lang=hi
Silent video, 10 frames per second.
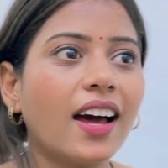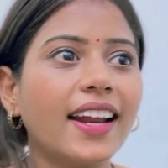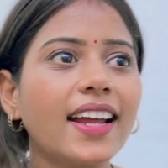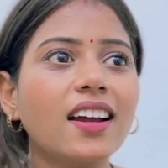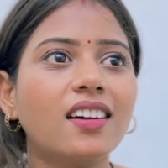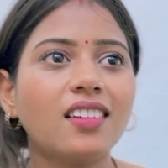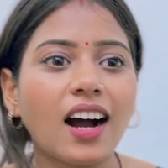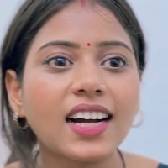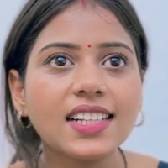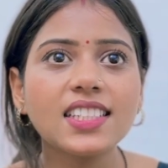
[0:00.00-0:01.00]
अरे
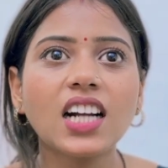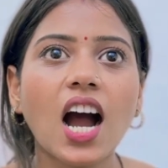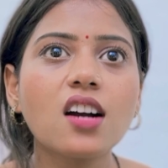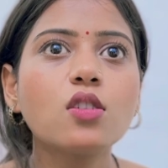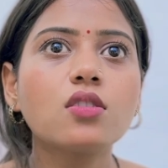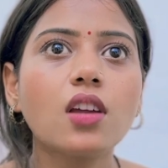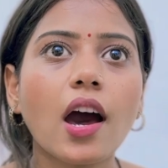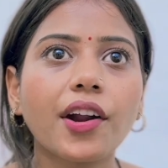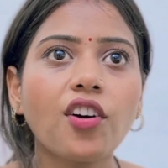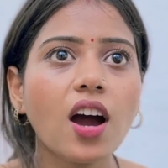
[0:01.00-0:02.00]
अंकल जी कहाँ घुसे
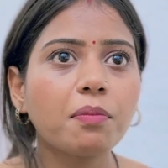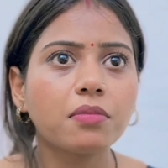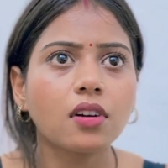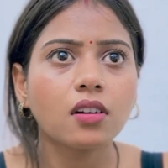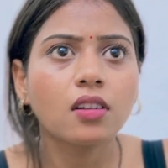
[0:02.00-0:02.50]
आ रहे हो आप